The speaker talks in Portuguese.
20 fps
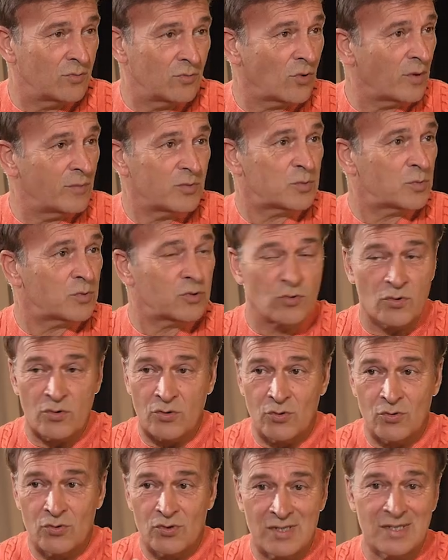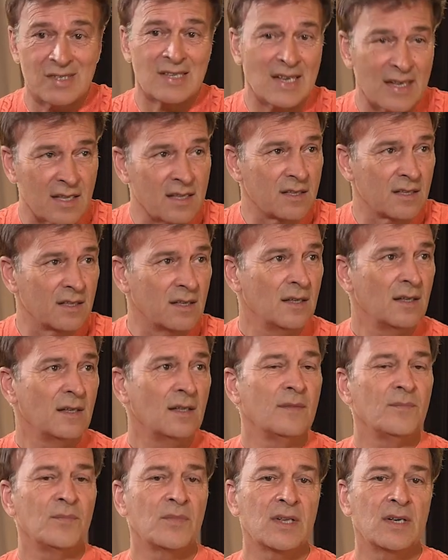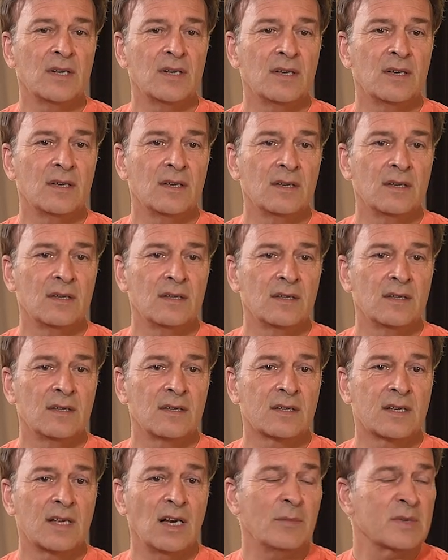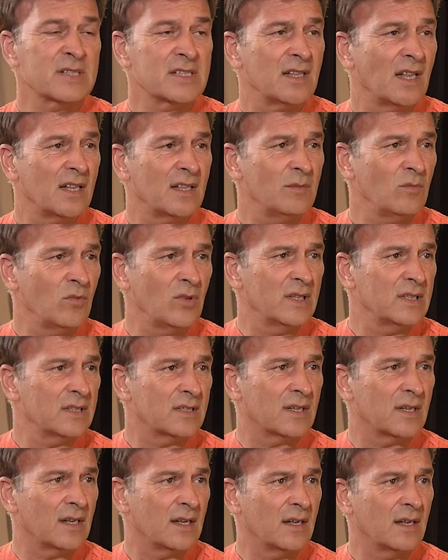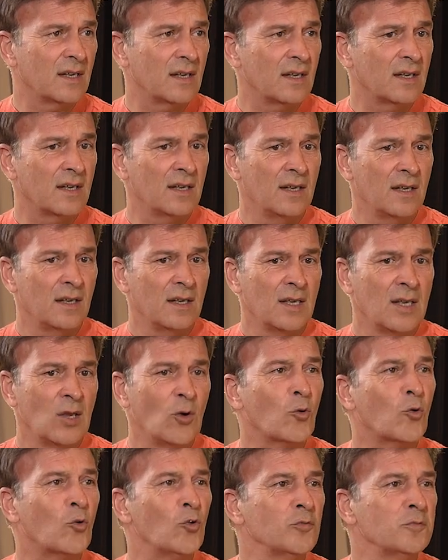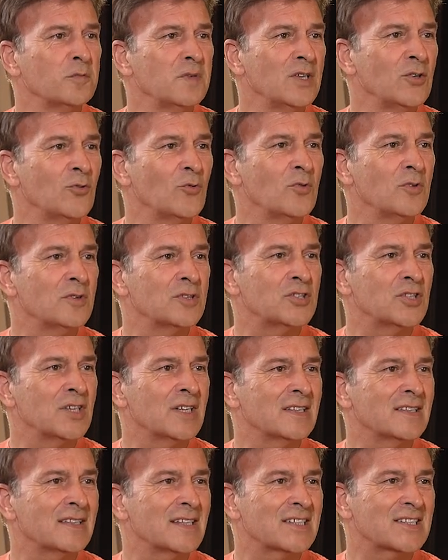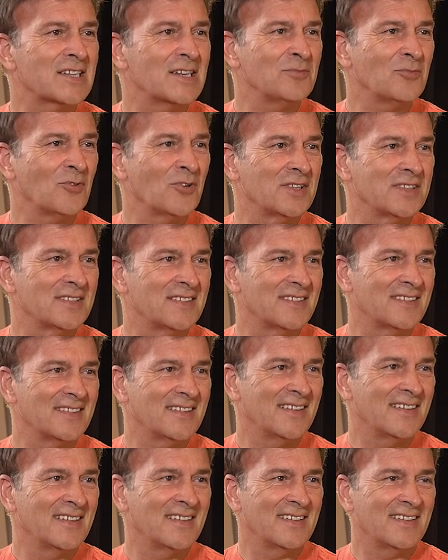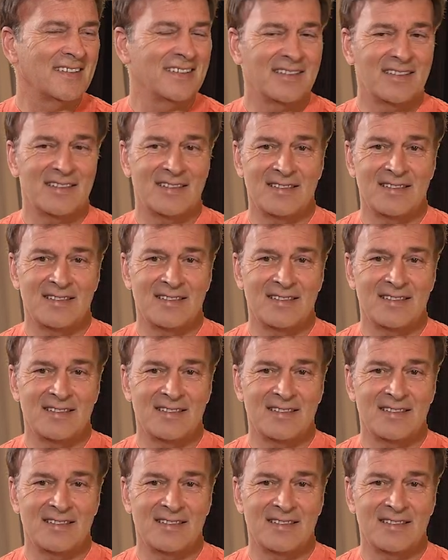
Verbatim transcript: claro. nunca me despertou curiosidade. Uh, aquilo é uma cidade ambulante, é, é um condomínio gigantesco ambulante uh,